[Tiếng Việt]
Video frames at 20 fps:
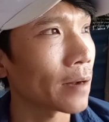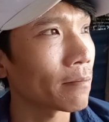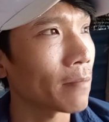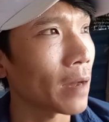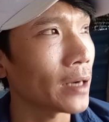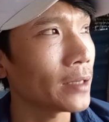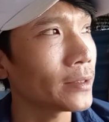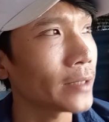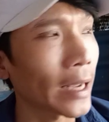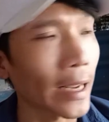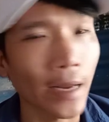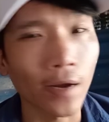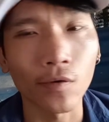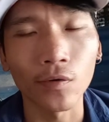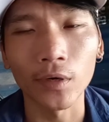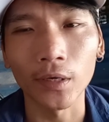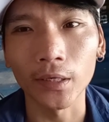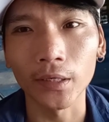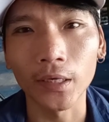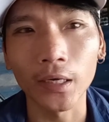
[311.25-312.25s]
ăn bánh
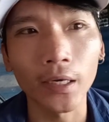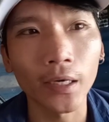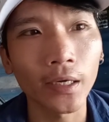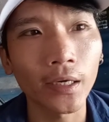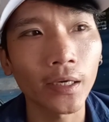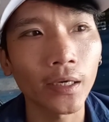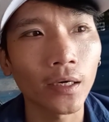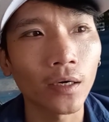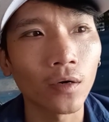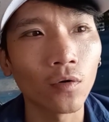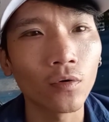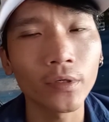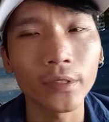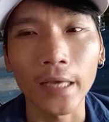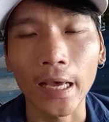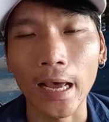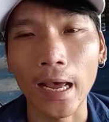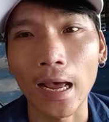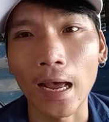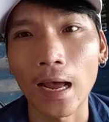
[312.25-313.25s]
kẹo này kia uống
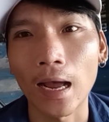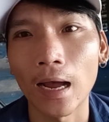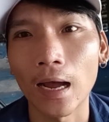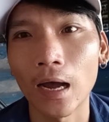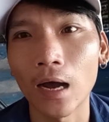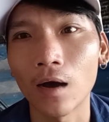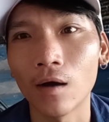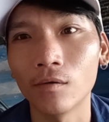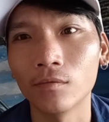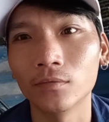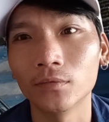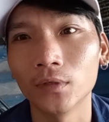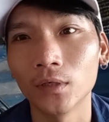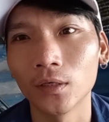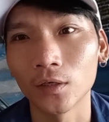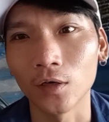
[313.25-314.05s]
trà không